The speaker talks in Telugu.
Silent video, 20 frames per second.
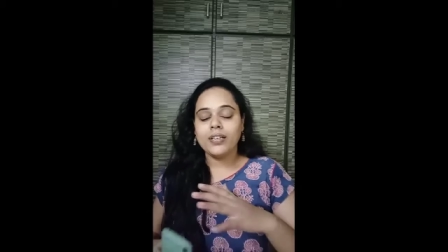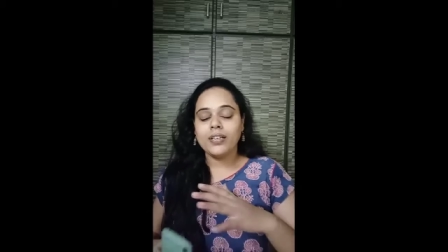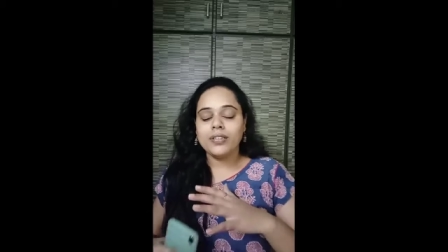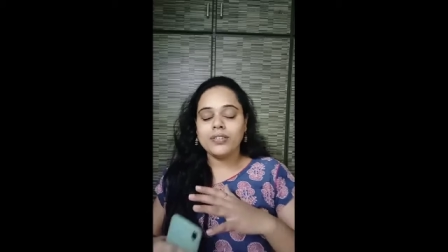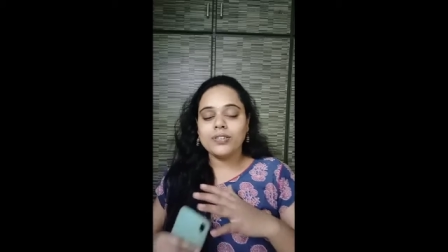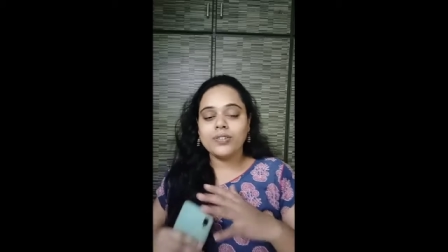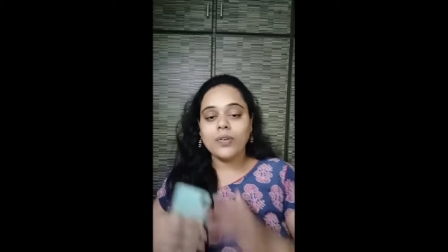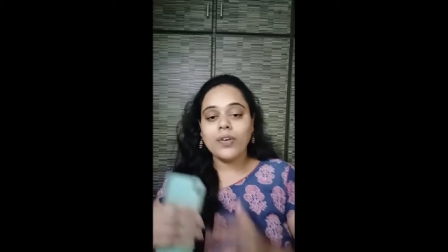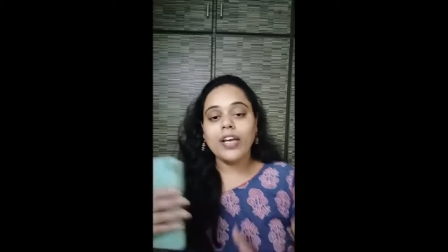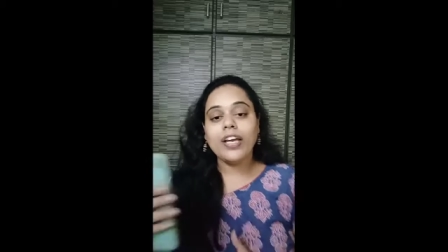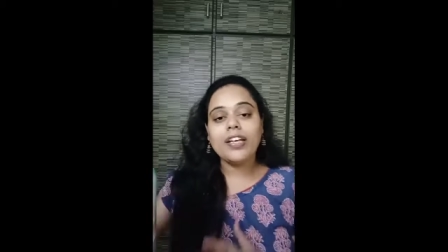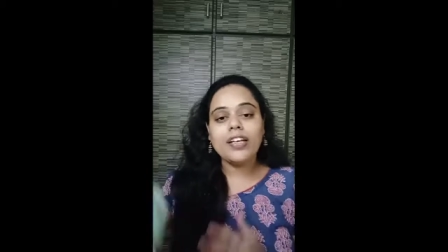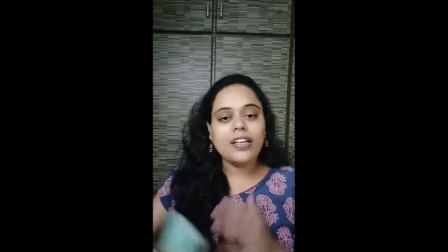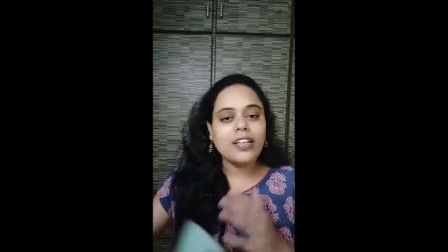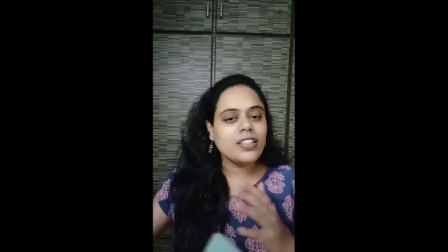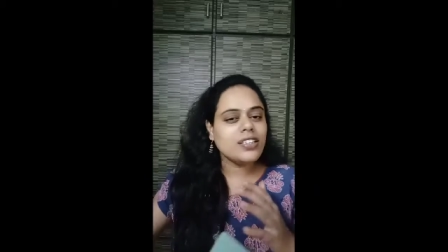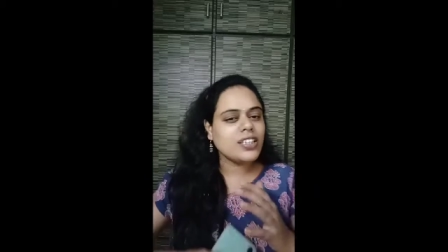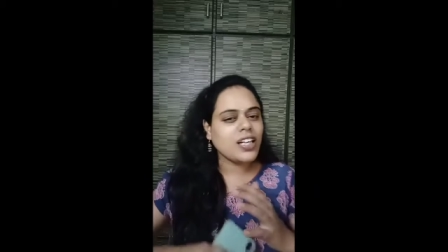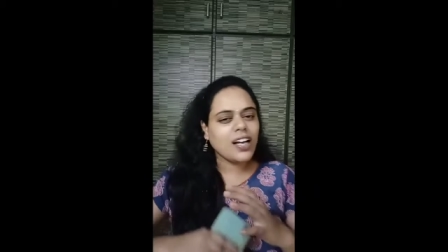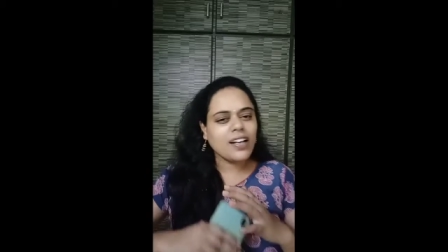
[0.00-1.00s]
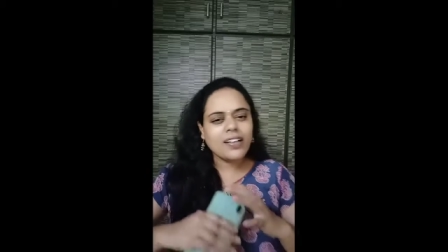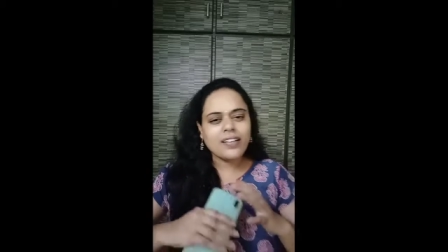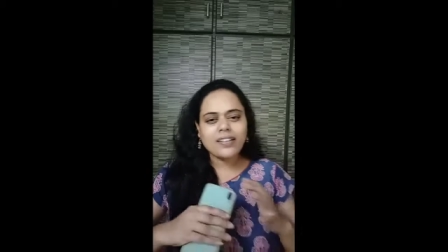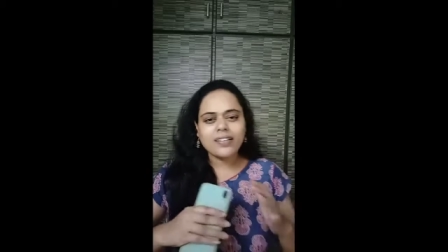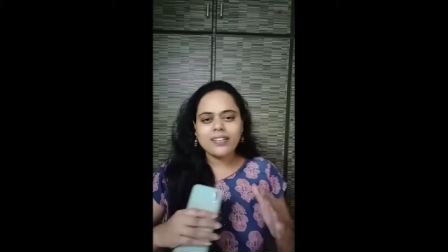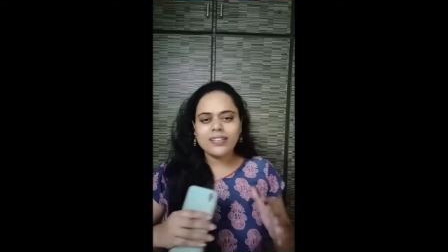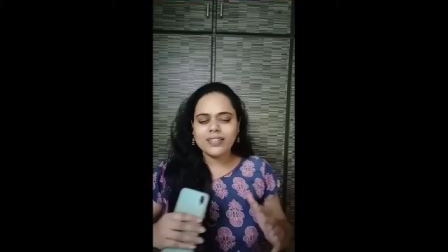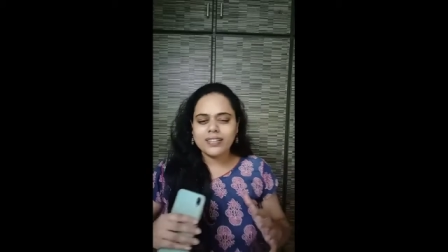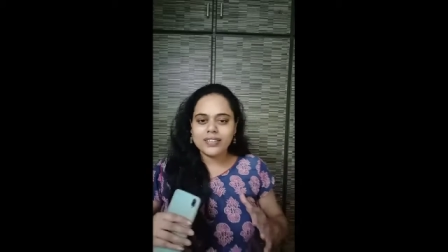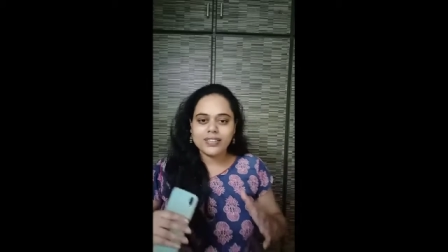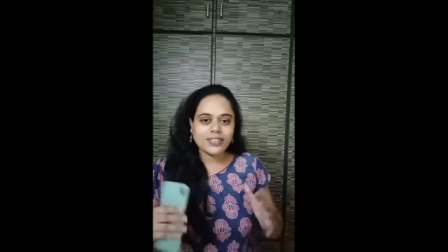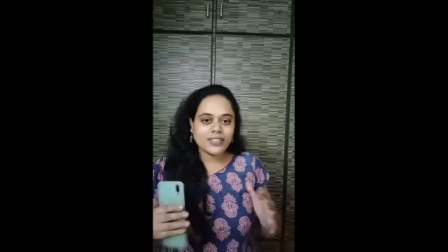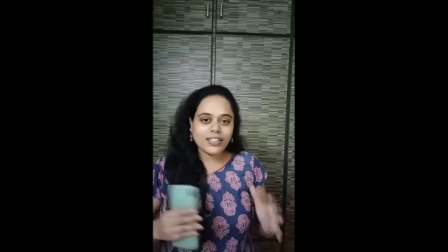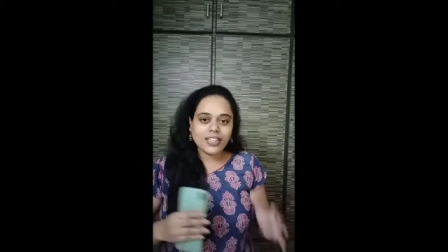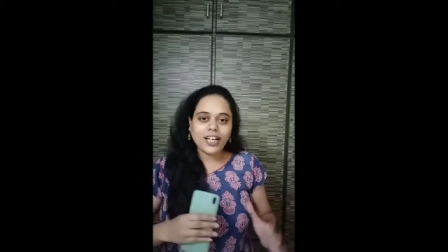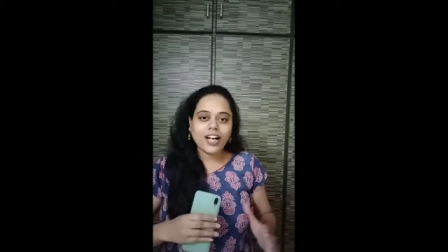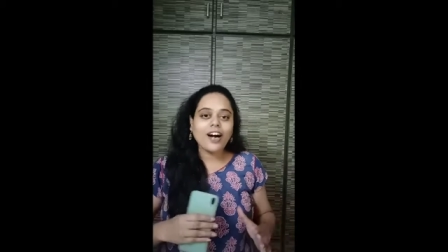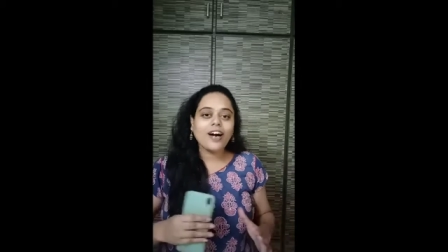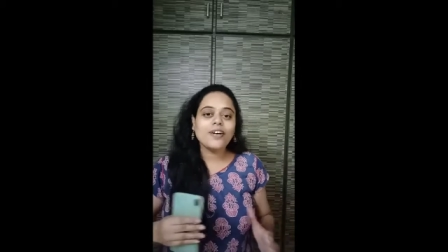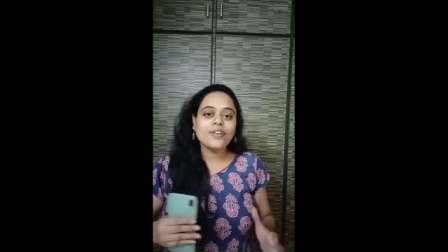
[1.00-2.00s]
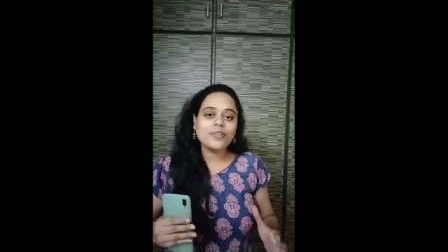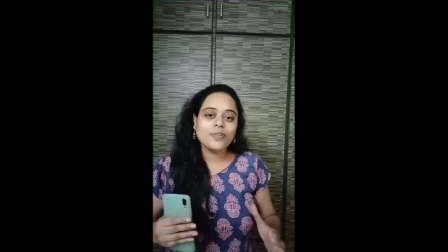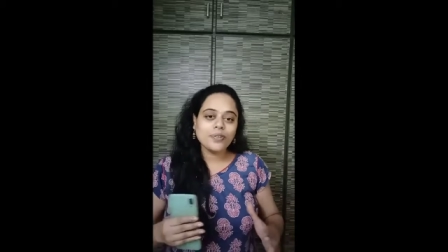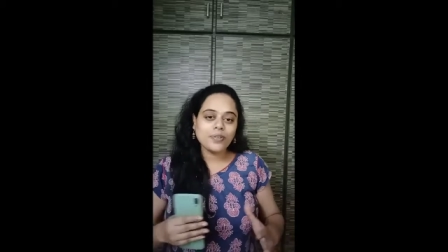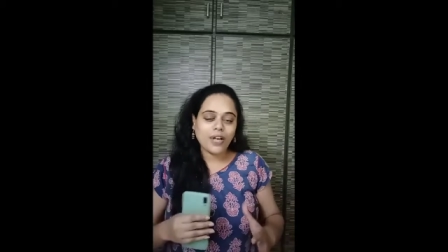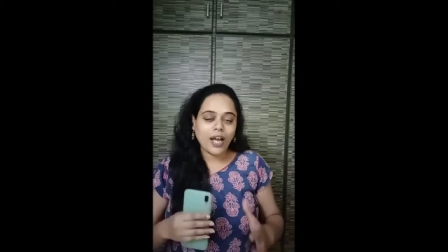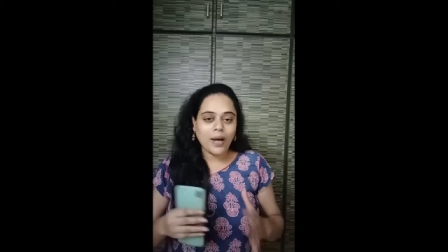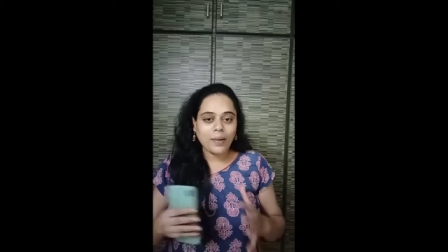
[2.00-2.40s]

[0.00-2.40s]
సో ఏంటంటే చాలా ఈజీ కాదు